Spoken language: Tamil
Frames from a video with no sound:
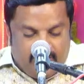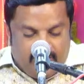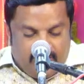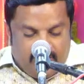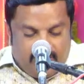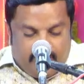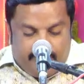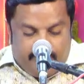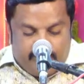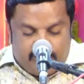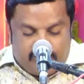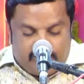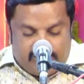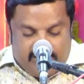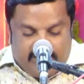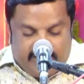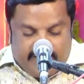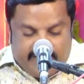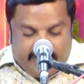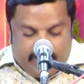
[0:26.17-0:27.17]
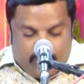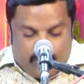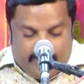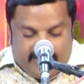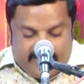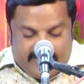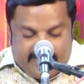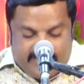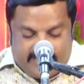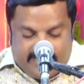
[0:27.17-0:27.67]
அப்போஸ்னாக
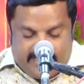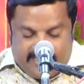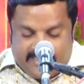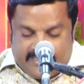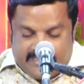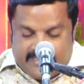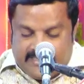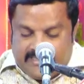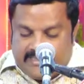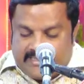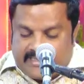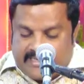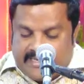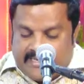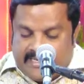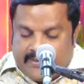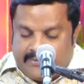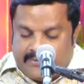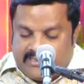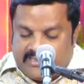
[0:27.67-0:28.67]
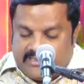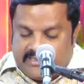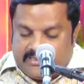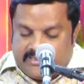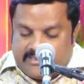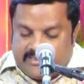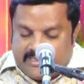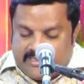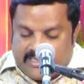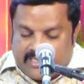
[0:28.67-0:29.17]
யோவான் எழுதின ரெண்டாவது
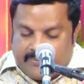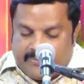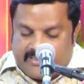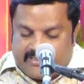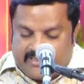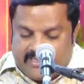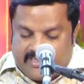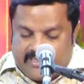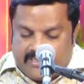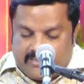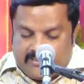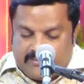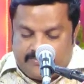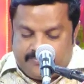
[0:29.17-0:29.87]
நிருபத்தில்